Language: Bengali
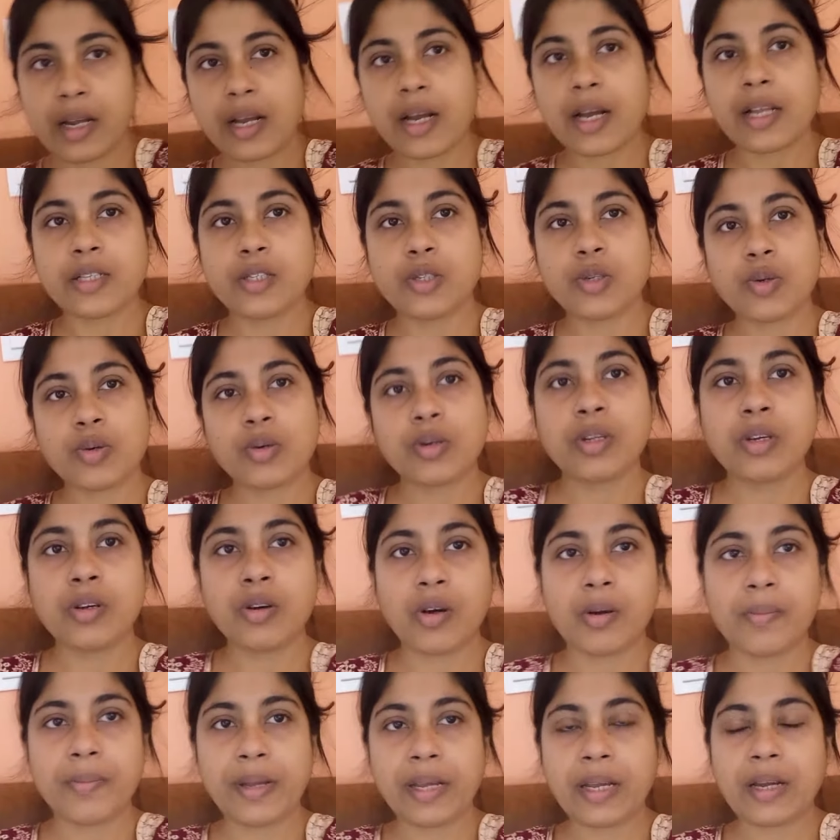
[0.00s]
কার্যকরী
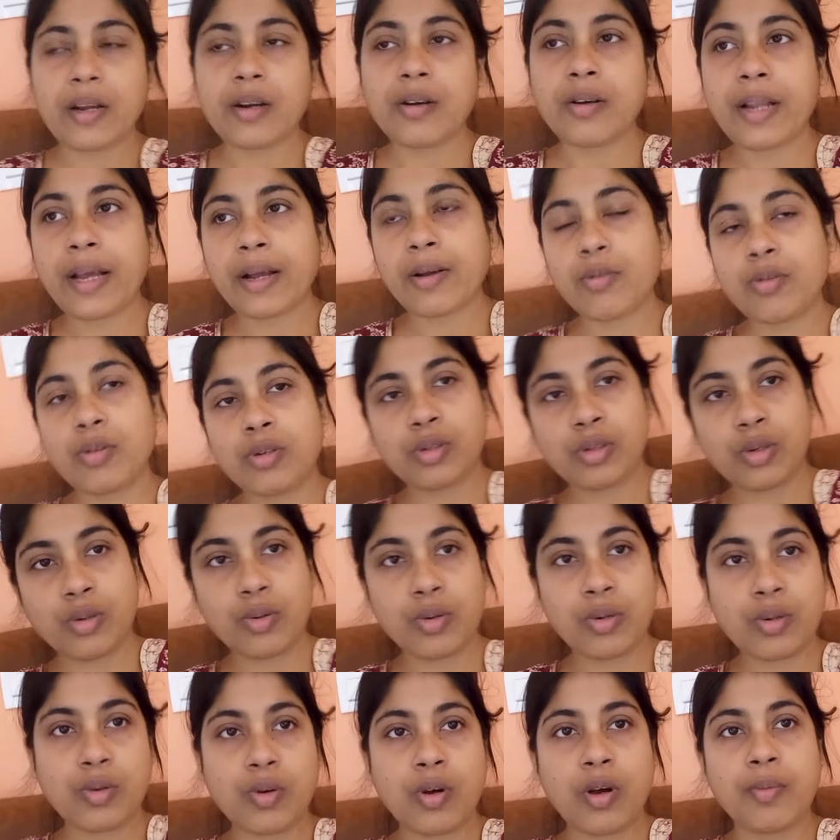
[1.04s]
হবে কারণ এখনও তো
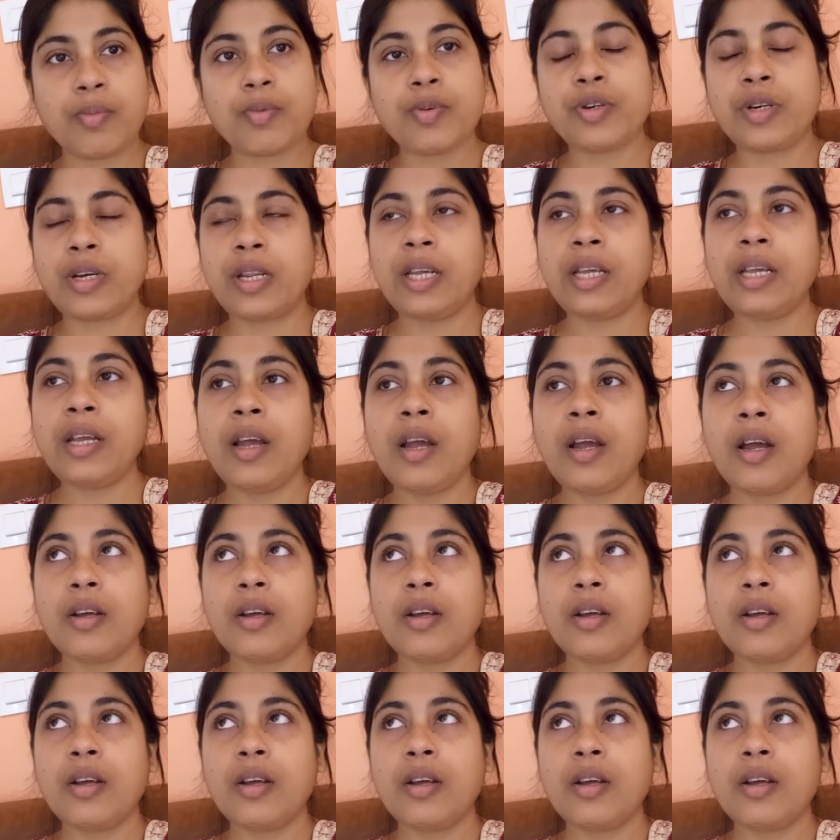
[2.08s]
কোনো খবর নেই